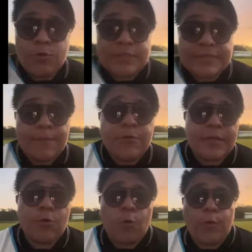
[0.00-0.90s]
nos estamos
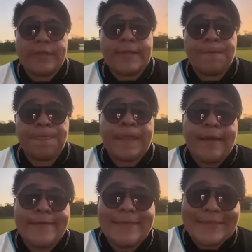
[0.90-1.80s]
dando cuenta
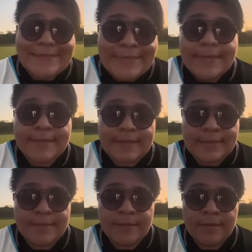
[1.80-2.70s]
de
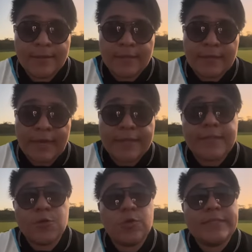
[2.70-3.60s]
ciertas eh,
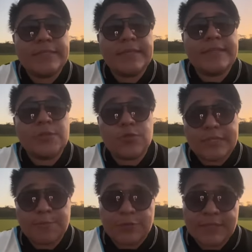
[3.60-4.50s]
actitudes y ciertas
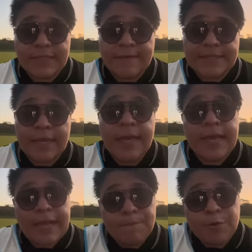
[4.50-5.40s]
cosas positivas.
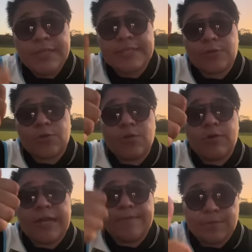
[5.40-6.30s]
Campeones del
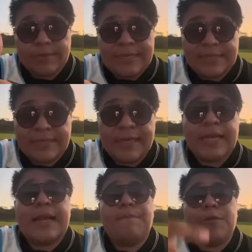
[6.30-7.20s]
torneo CAP Sub-15,
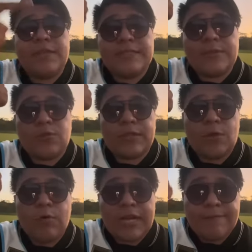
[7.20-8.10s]
campeones del
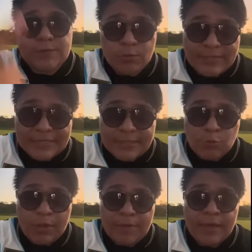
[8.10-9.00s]
torneo CAP
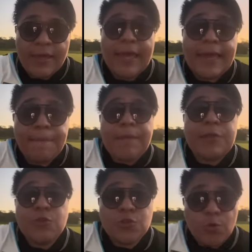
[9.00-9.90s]
Sub-19. En
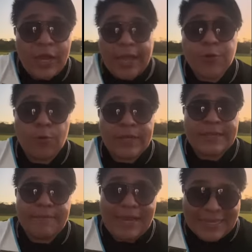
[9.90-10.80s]
menos de un año
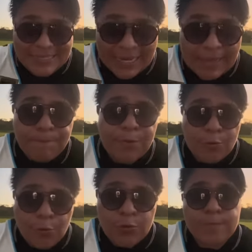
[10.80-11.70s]
Guatemala ya
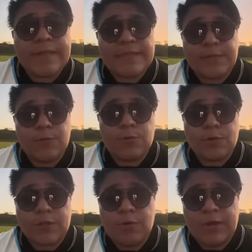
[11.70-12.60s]
campeonó dos veces en un
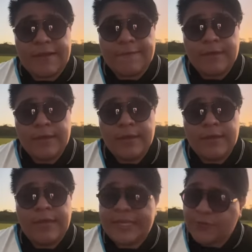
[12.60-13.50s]
torneo CAP.
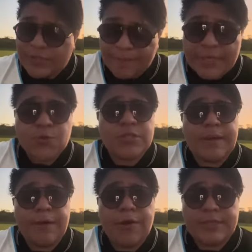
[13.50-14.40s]
Esto también es un
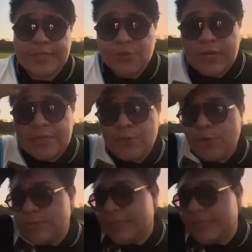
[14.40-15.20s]
llamado de atención a todos los